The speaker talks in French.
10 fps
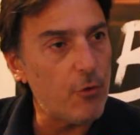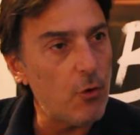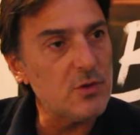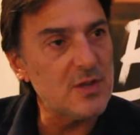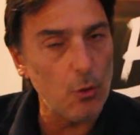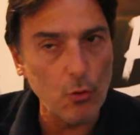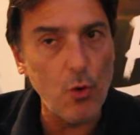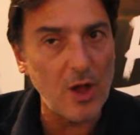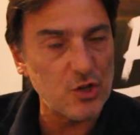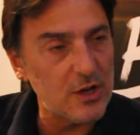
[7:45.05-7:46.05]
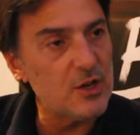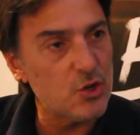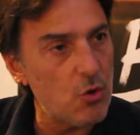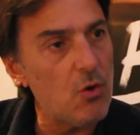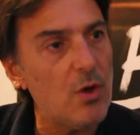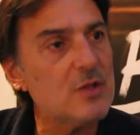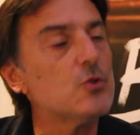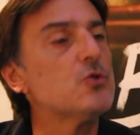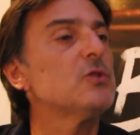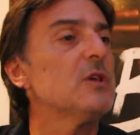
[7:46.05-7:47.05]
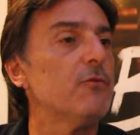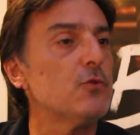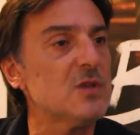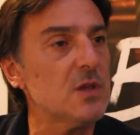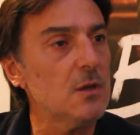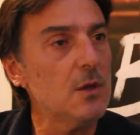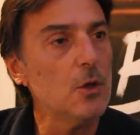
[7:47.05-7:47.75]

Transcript: France et encourager les gens à se sentir français,